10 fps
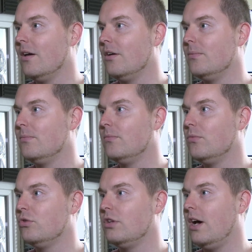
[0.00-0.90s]

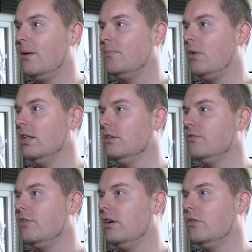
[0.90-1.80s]
ähm, und haben
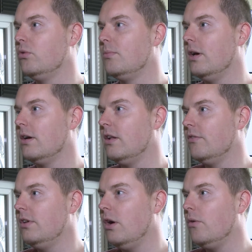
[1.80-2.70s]
angefangen über
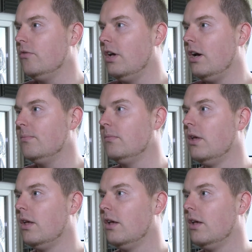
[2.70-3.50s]
Klavieraufnahmen,